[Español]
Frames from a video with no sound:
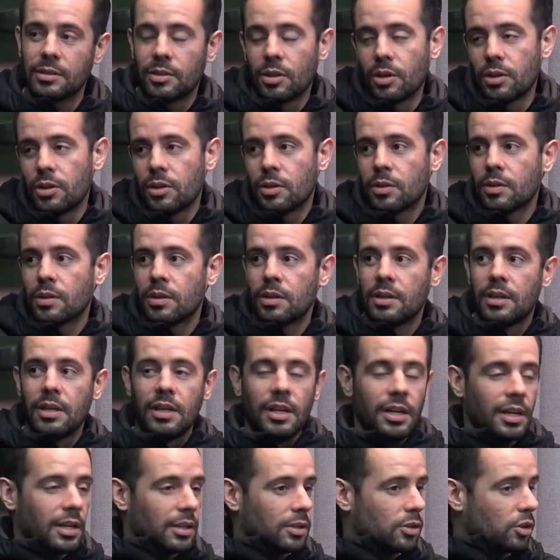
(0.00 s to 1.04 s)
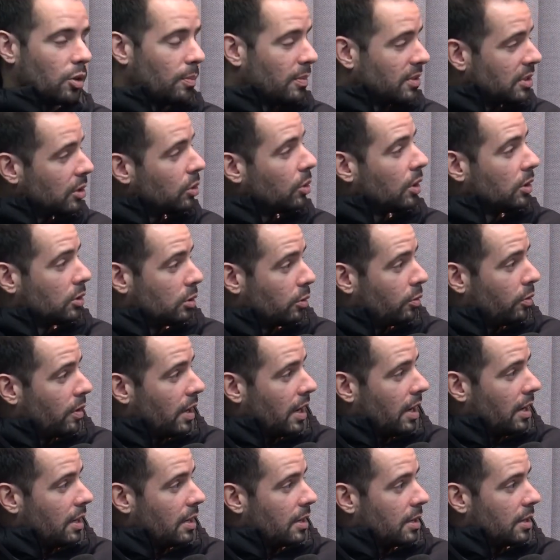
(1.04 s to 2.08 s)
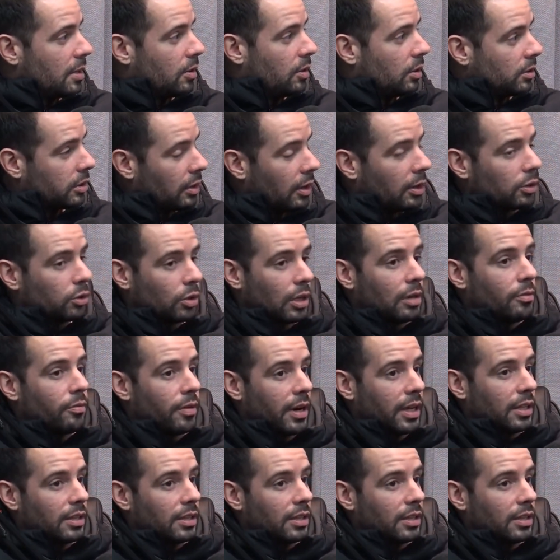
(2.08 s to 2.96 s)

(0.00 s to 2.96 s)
Coño, yo me siento en el sofá con el televisor al